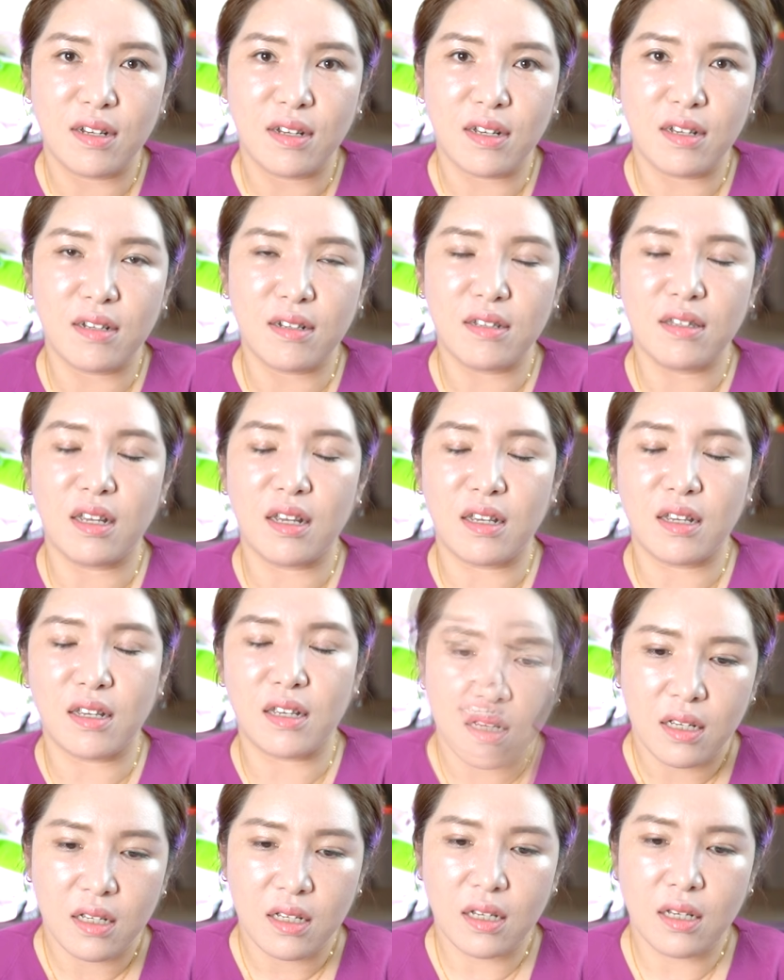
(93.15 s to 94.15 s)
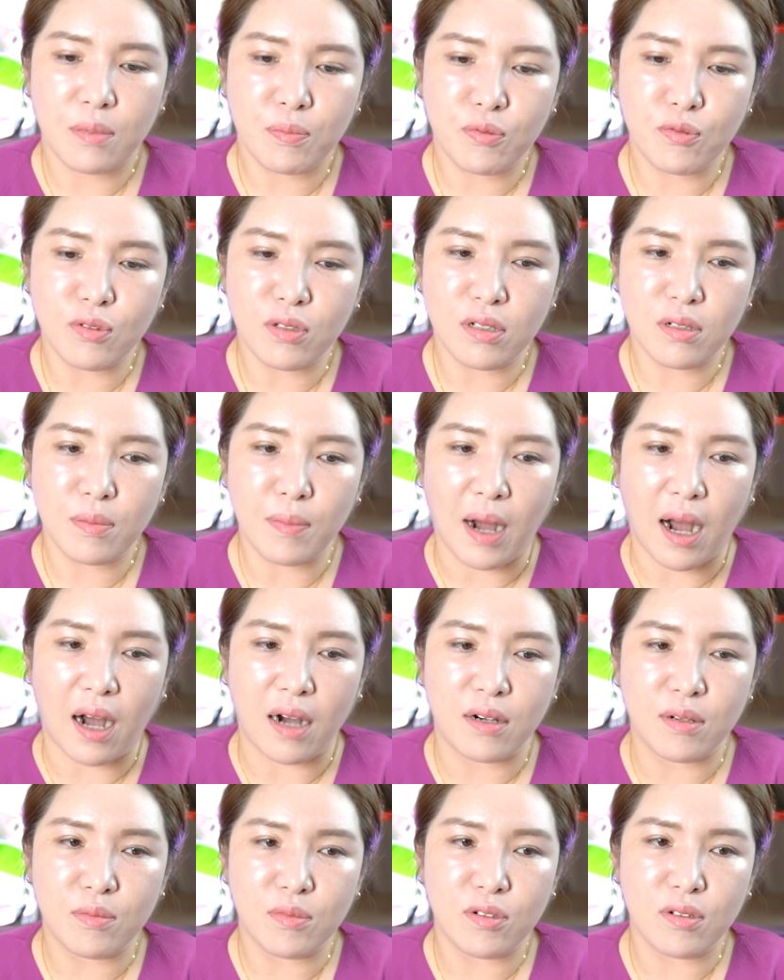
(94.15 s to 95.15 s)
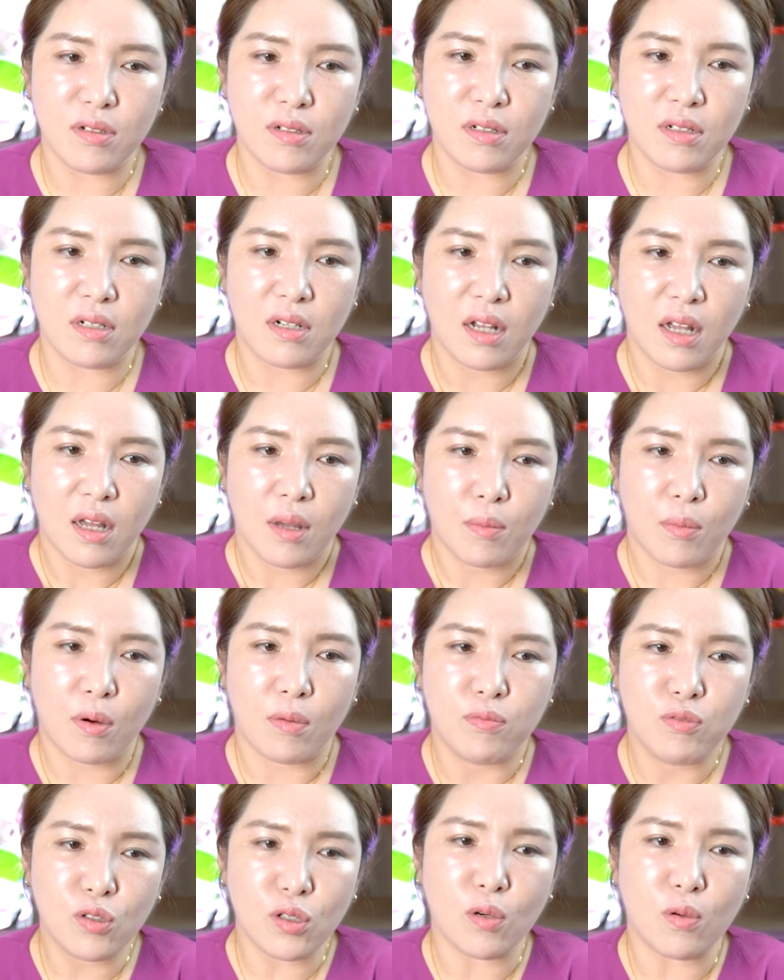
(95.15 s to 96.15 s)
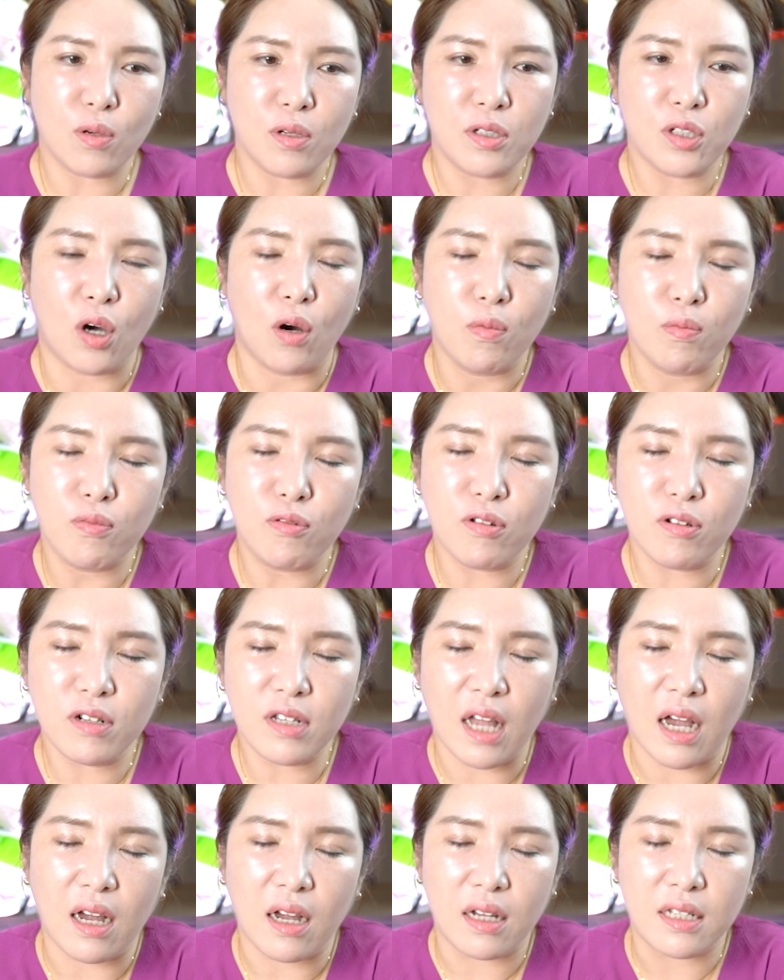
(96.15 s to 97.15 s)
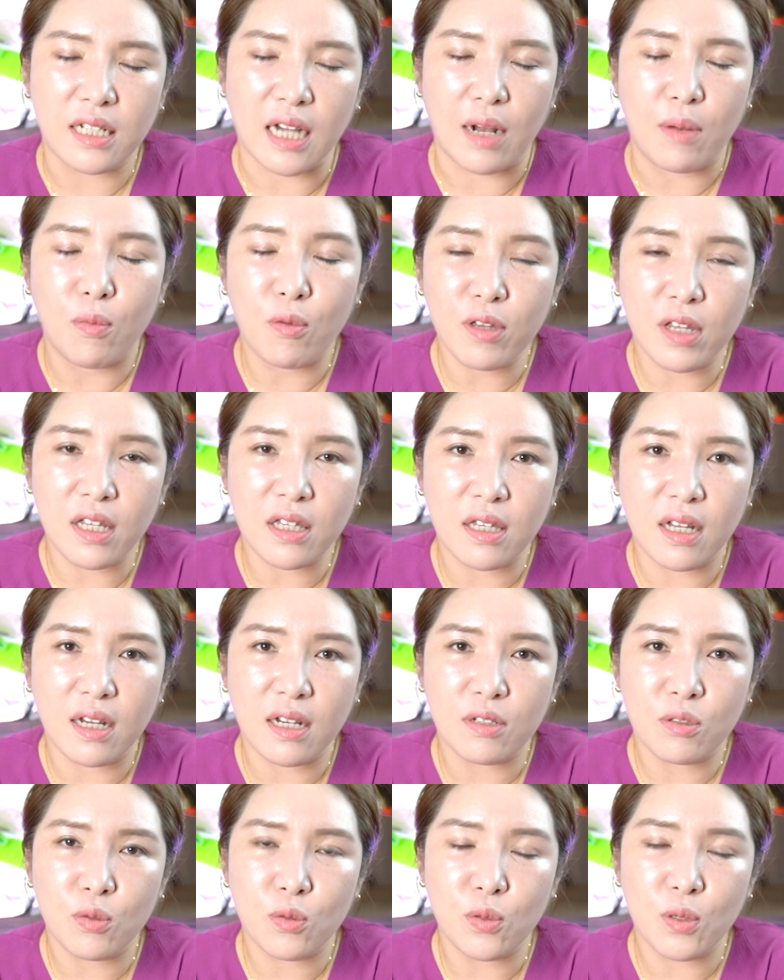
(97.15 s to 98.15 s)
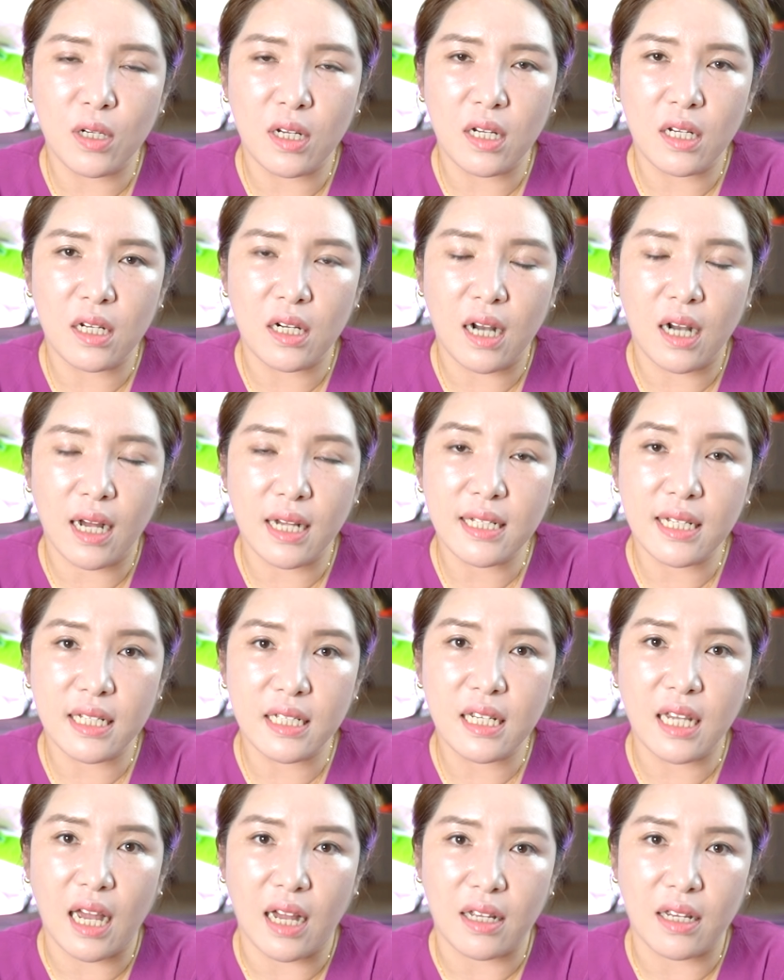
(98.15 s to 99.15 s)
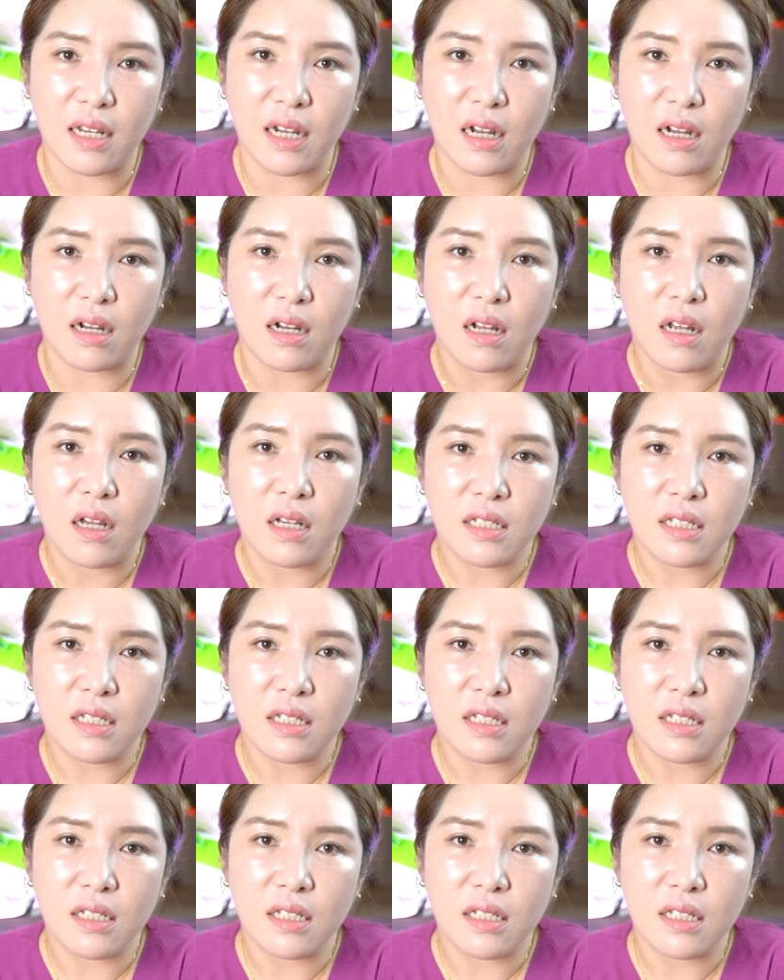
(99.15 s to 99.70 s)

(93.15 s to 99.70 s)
예, 근데 이, 이분들 마음을 뭐 무조건 정부를 다 잘못했다 소리를 하자는 게 아니라